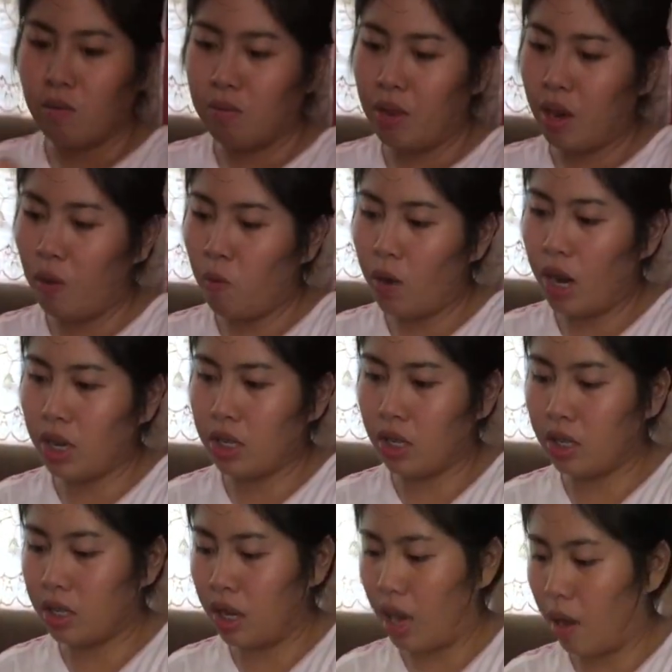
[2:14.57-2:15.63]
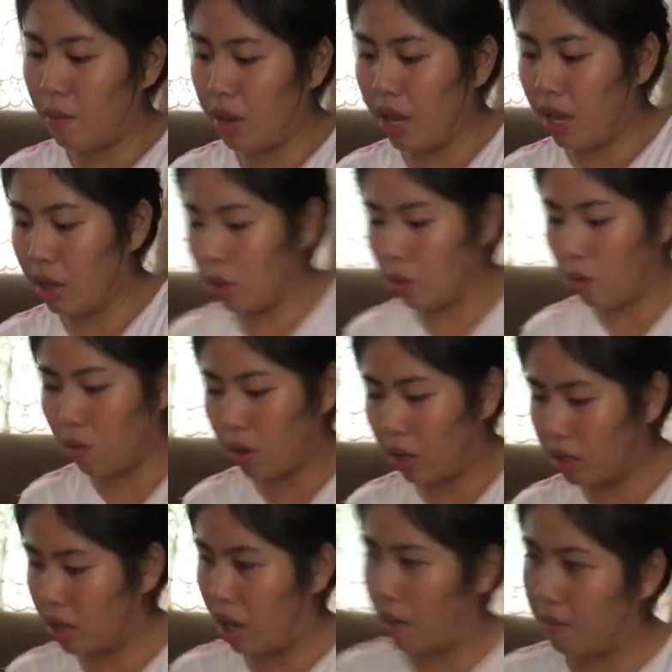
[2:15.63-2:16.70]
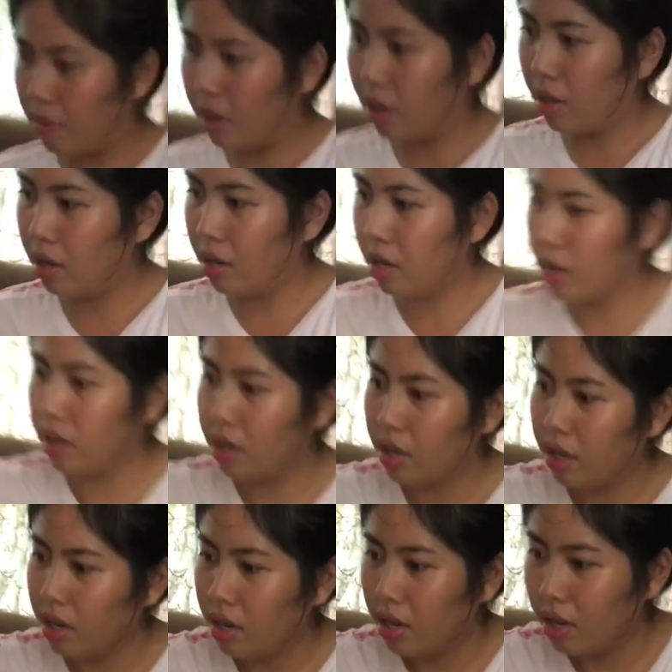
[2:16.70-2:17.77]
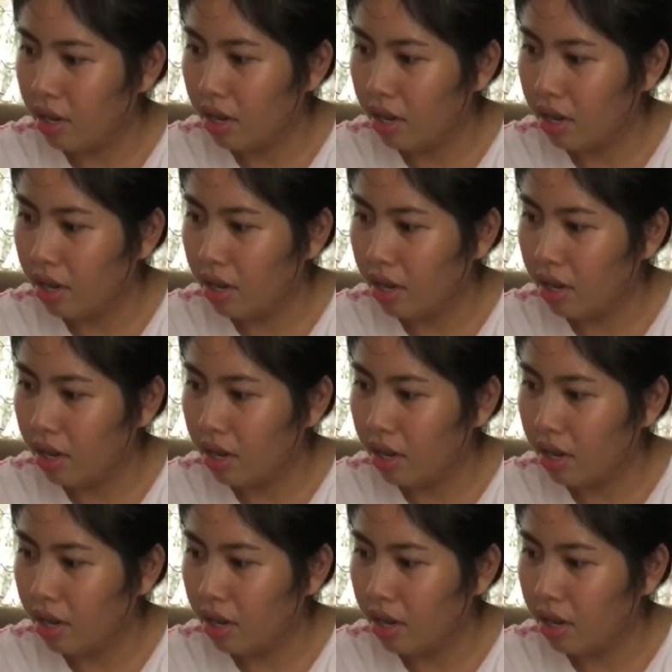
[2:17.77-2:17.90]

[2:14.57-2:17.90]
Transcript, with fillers: Parang wala siyang sinabing gantong kasama. Baka puro ganyan lang yan.